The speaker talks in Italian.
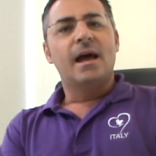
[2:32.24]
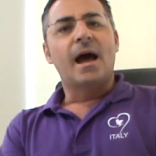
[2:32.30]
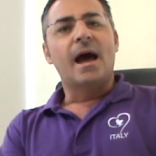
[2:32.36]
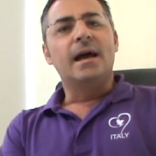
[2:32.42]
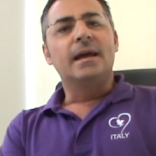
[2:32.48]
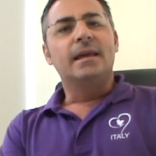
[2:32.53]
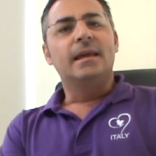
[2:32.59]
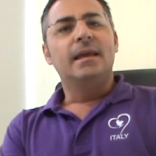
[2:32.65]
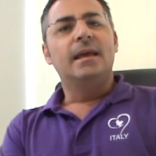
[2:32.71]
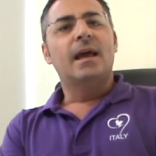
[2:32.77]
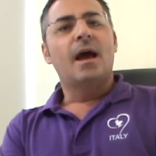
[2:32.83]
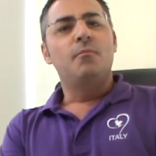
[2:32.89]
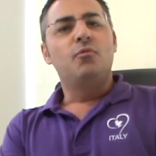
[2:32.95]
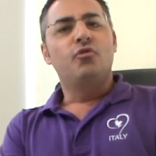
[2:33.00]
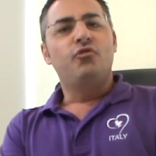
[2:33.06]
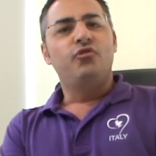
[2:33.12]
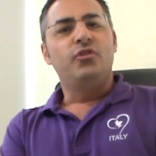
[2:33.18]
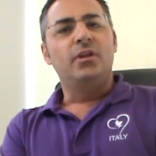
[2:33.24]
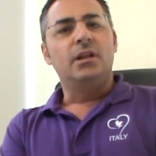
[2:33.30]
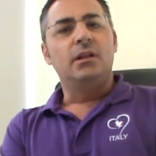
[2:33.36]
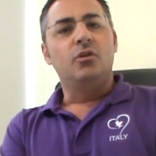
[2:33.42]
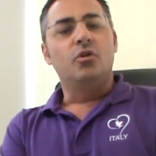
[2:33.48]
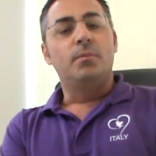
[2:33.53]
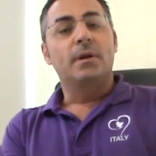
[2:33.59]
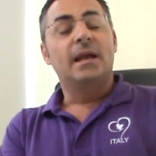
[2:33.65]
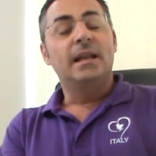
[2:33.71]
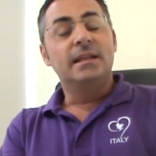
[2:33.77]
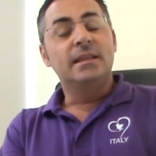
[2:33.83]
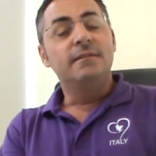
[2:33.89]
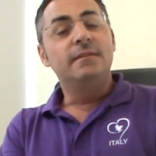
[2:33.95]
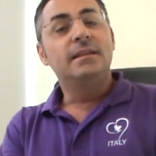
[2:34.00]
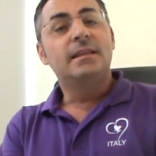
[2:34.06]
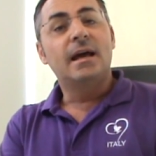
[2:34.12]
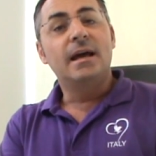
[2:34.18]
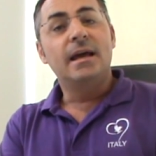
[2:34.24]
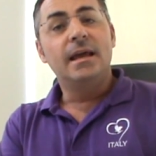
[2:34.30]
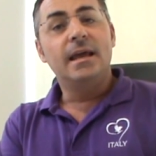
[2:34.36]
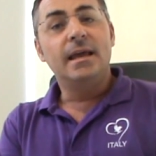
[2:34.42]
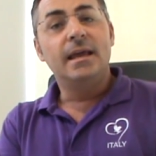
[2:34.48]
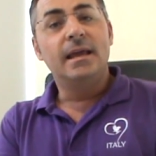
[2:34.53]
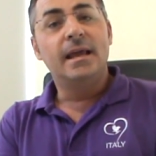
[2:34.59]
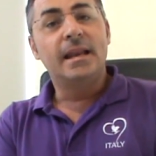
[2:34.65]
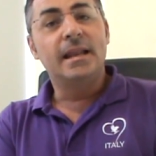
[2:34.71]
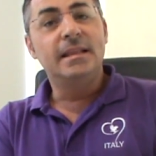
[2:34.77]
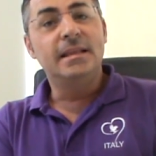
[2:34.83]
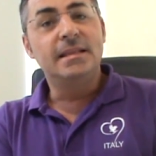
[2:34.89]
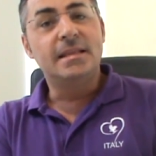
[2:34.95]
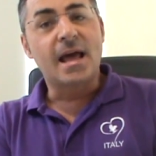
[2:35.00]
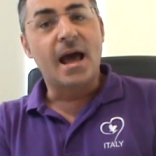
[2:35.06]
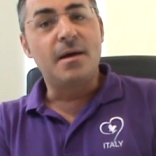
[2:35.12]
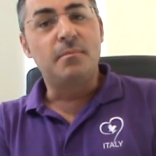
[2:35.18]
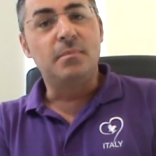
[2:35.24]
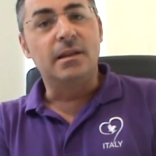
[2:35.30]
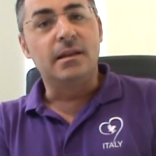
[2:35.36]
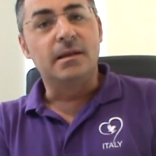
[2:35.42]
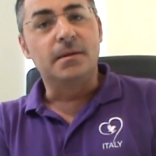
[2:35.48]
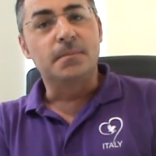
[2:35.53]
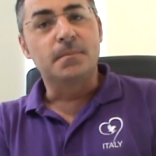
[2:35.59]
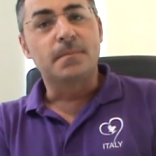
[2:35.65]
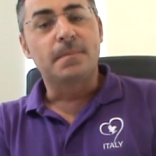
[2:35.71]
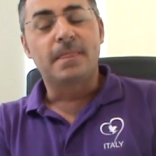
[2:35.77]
anche a mio figlio, perché l'attività è ereditabile,